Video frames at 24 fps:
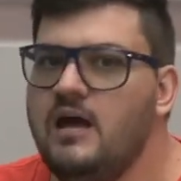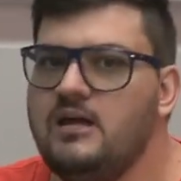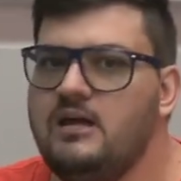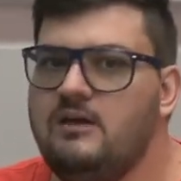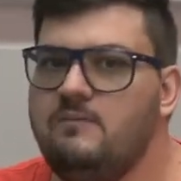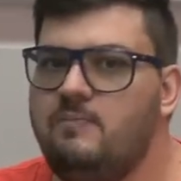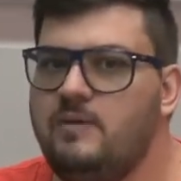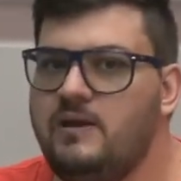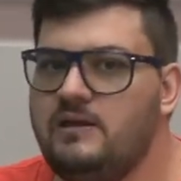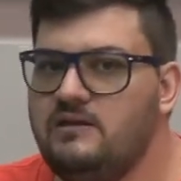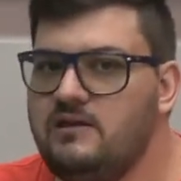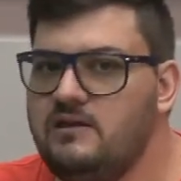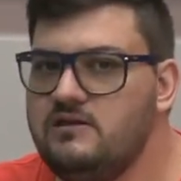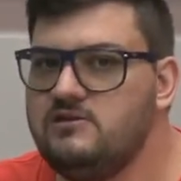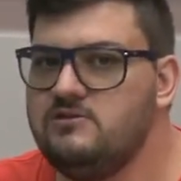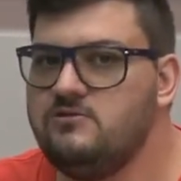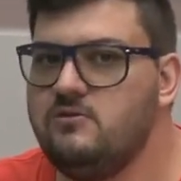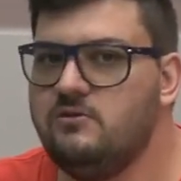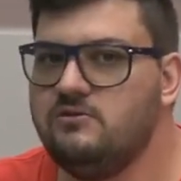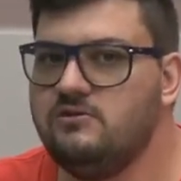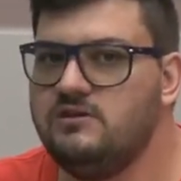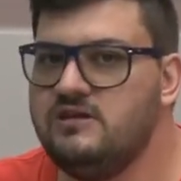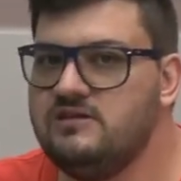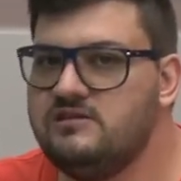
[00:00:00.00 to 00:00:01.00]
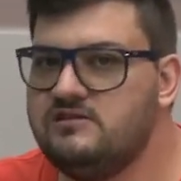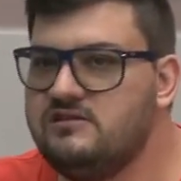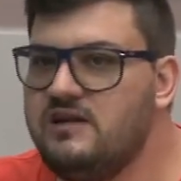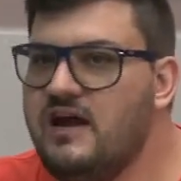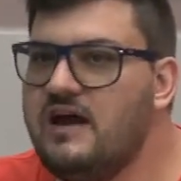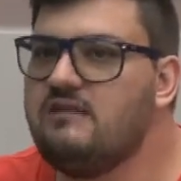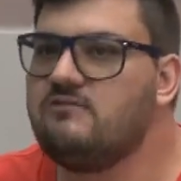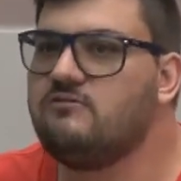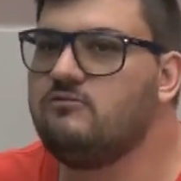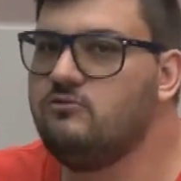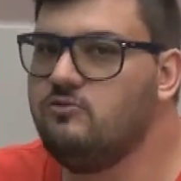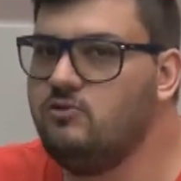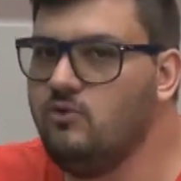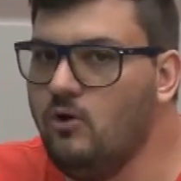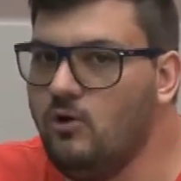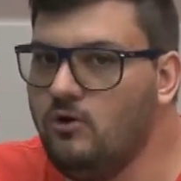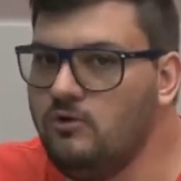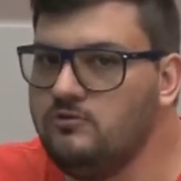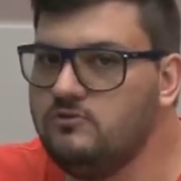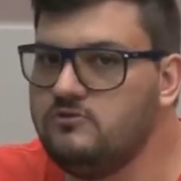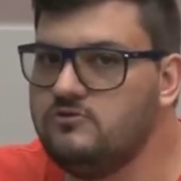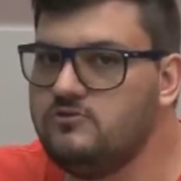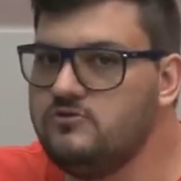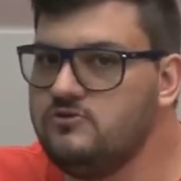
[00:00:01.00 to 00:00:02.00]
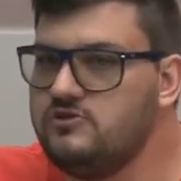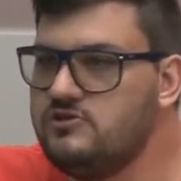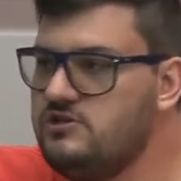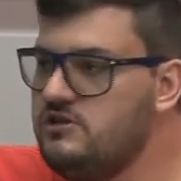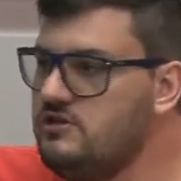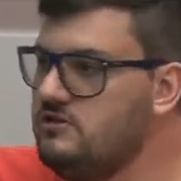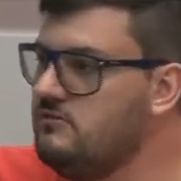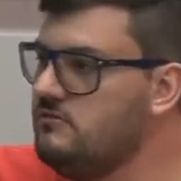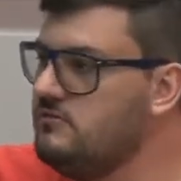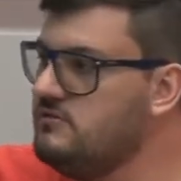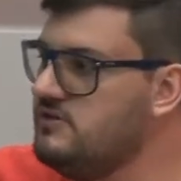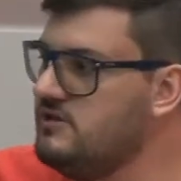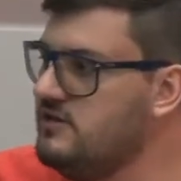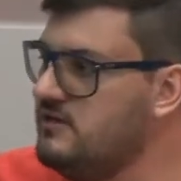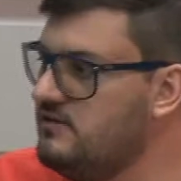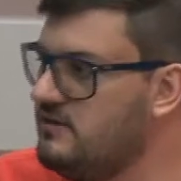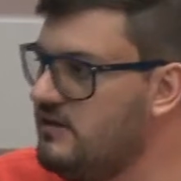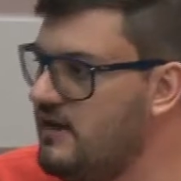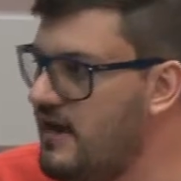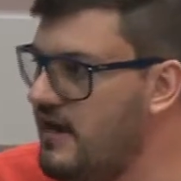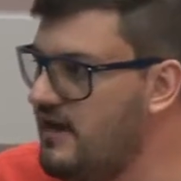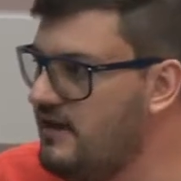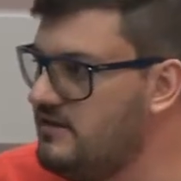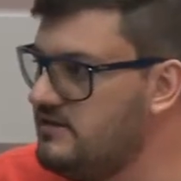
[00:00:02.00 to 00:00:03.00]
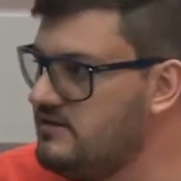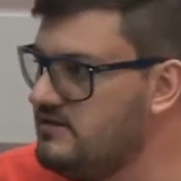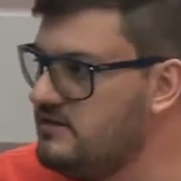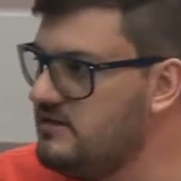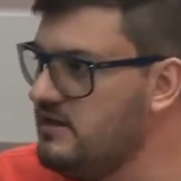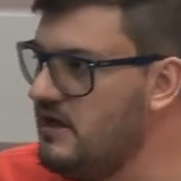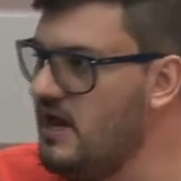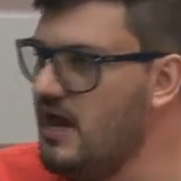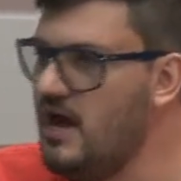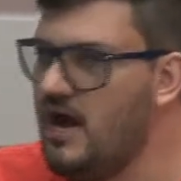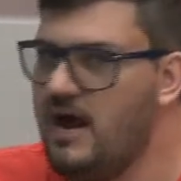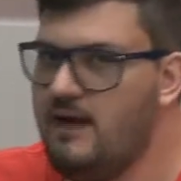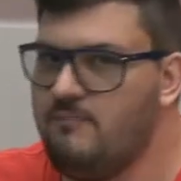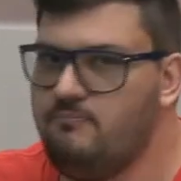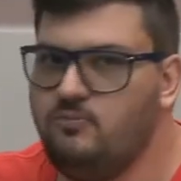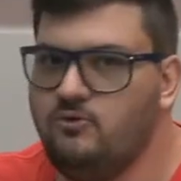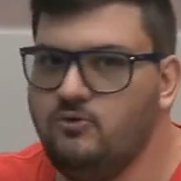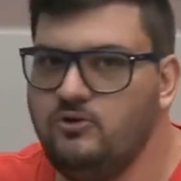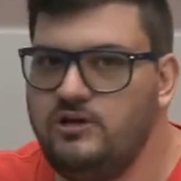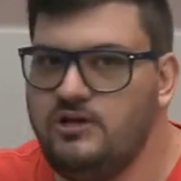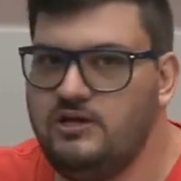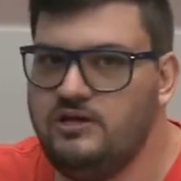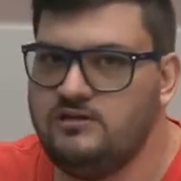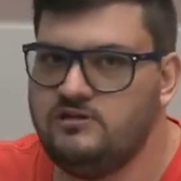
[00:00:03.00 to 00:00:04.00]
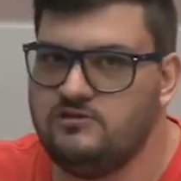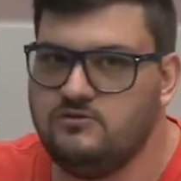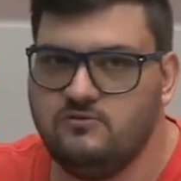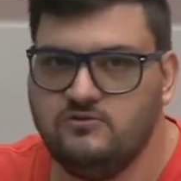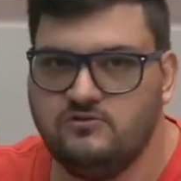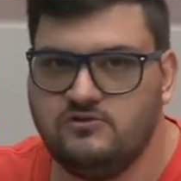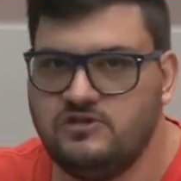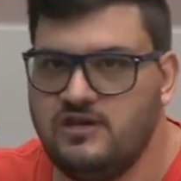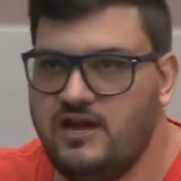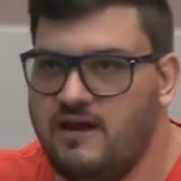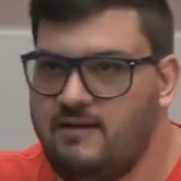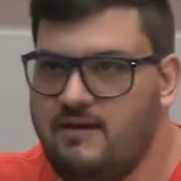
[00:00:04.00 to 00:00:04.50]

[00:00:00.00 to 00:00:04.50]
que pretende contestar todos os títulos entregues a políticos,